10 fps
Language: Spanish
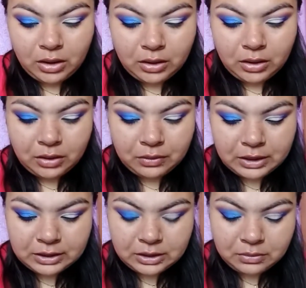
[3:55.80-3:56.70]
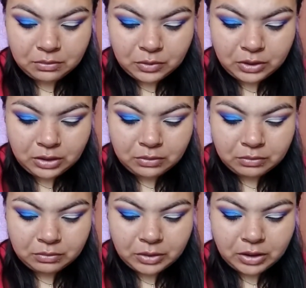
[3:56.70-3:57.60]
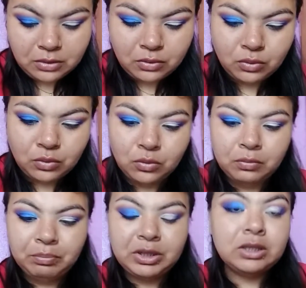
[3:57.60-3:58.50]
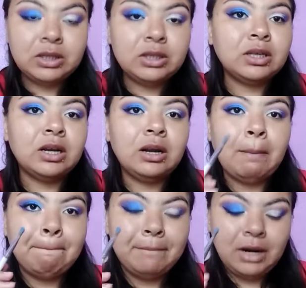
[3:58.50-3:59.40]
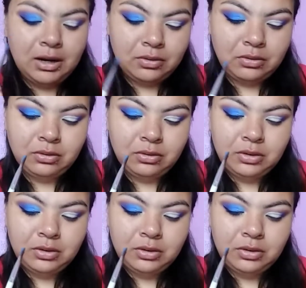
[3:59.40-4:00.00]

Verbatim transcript: ahora sí voy a tomar un pincel plano